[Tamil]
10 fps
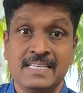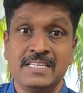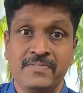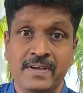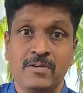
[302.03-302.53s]

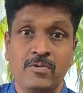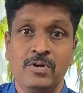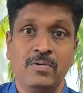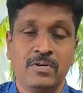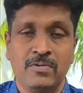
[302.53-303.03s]
சீஸ் ஃபயரை
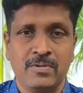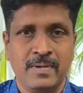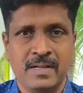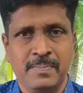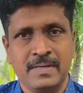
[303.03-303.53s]
கொண்டு வரணுன்ற
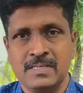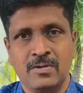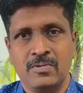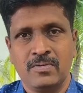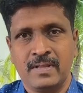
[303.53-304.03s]
மாதிரி பெருசாக
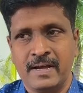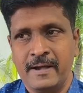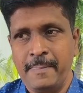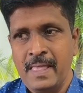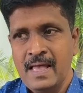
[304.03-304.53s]
கொண்டு வந்தாங்க